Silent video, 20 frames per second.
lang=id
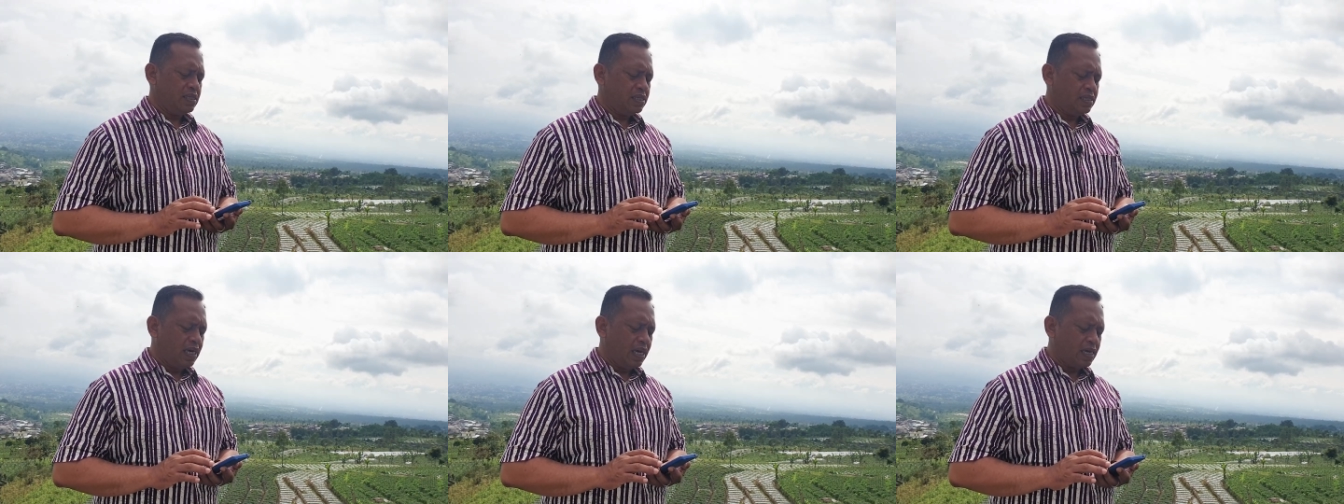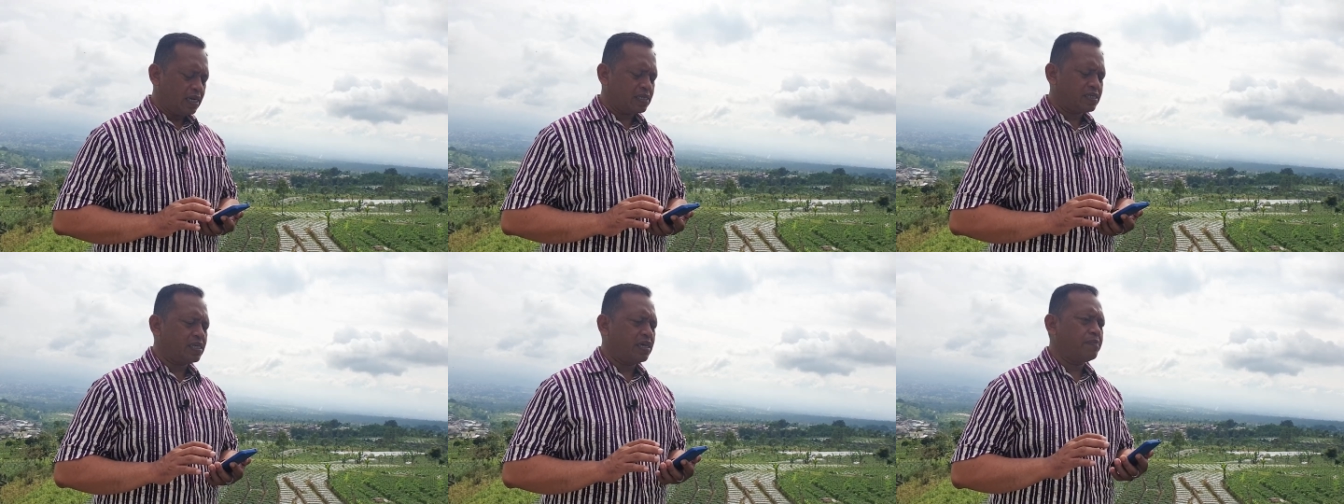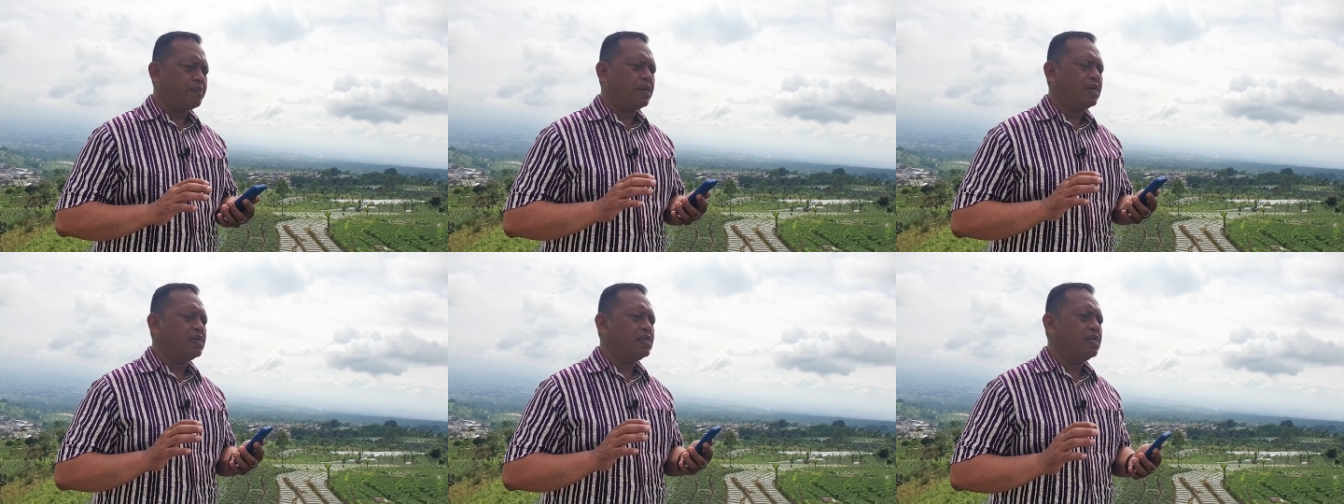Jangan
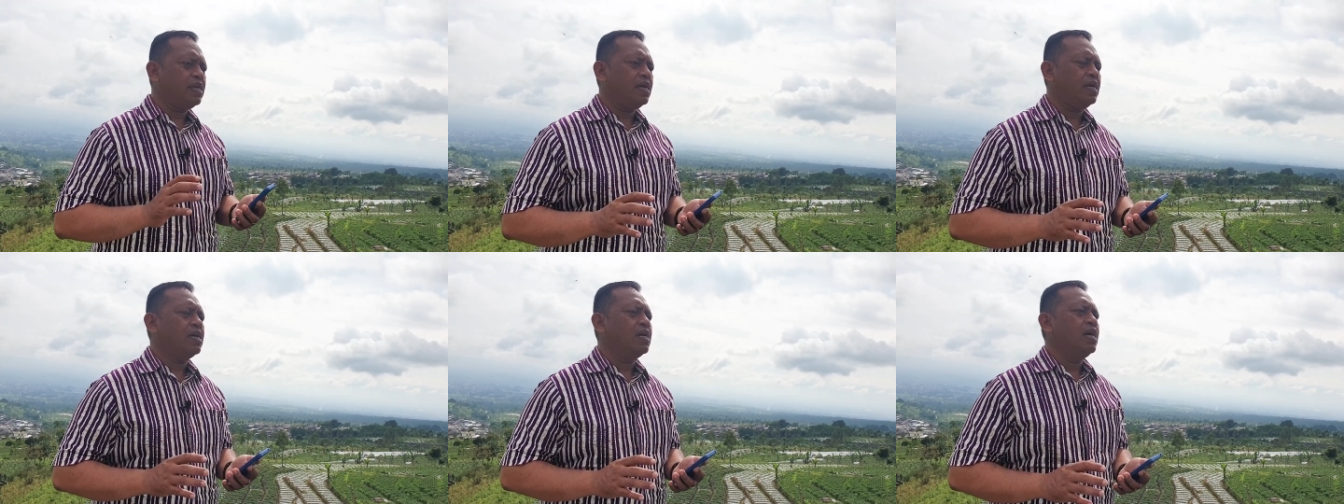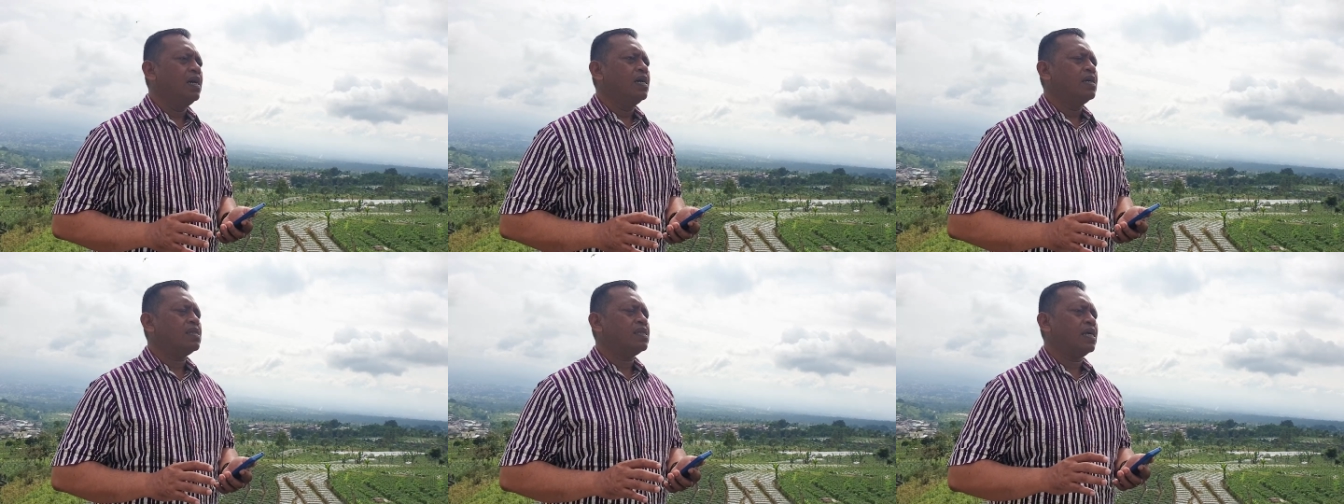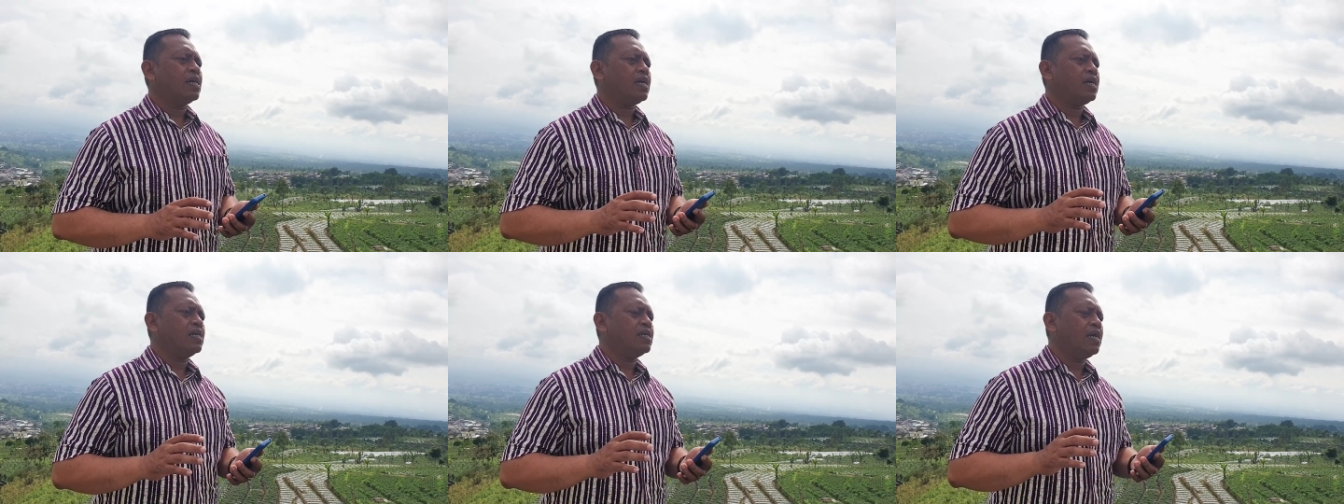sampai dia
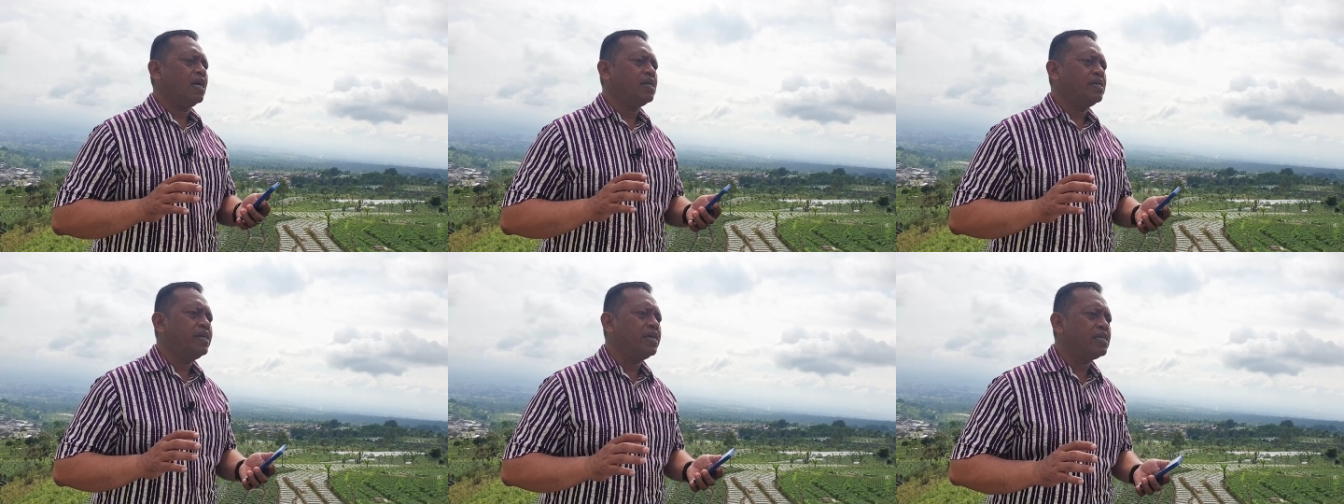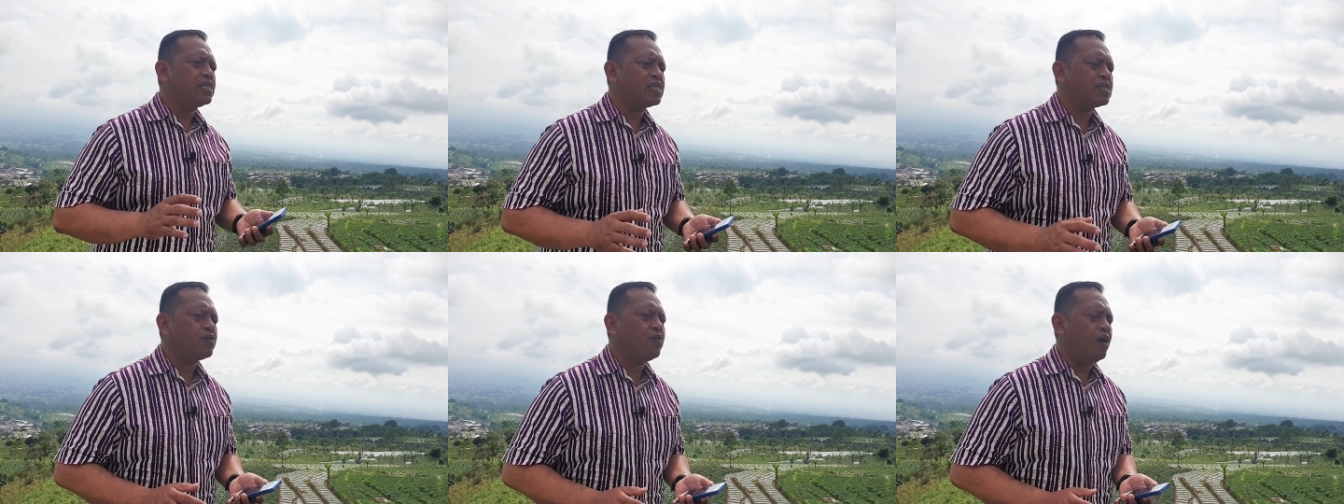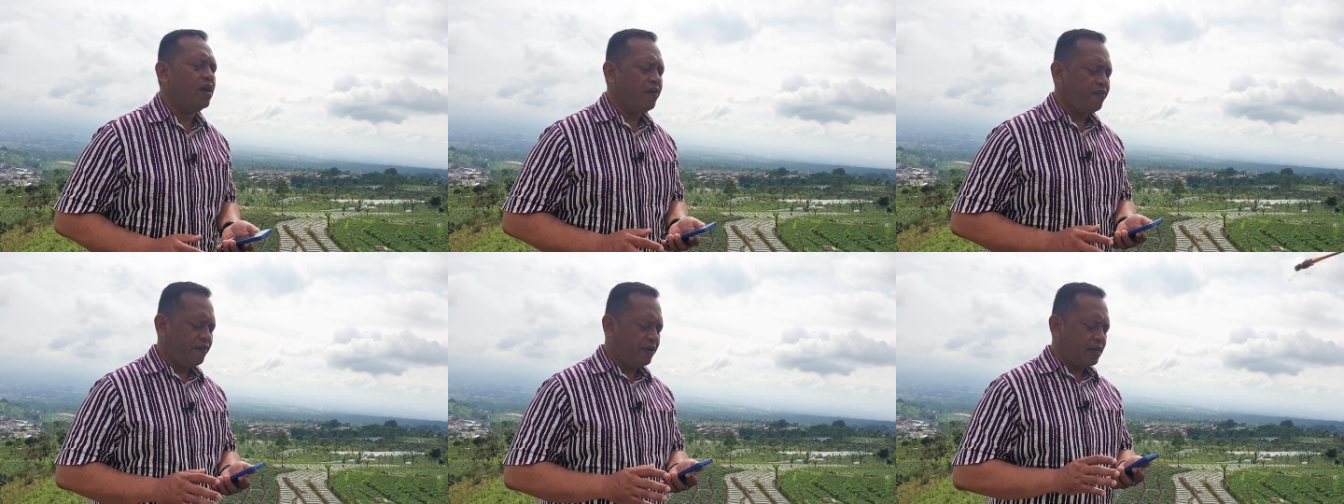terkena
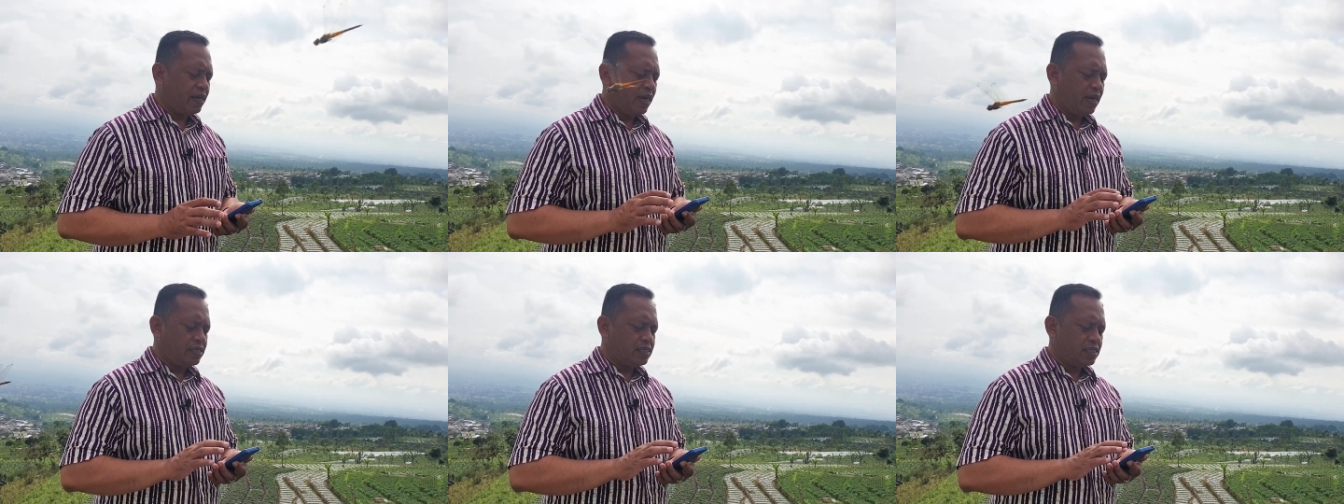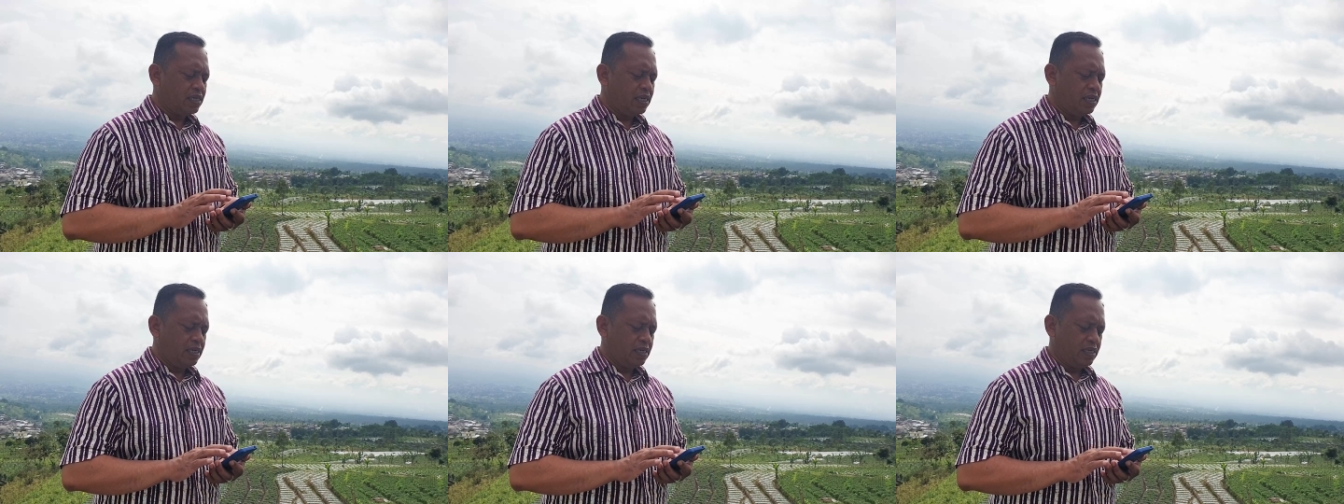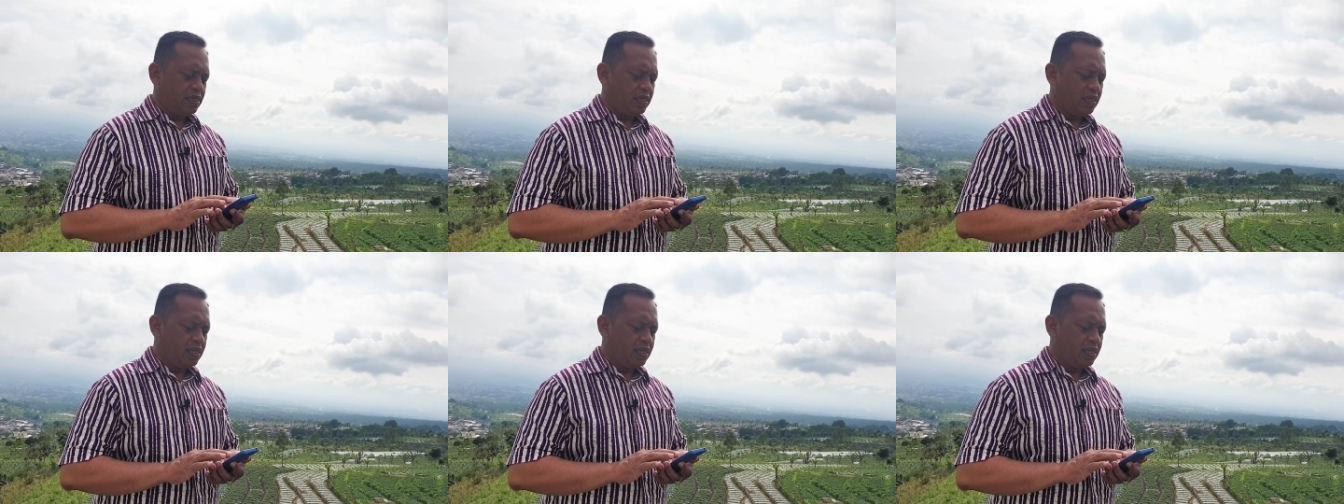diskualifikasi.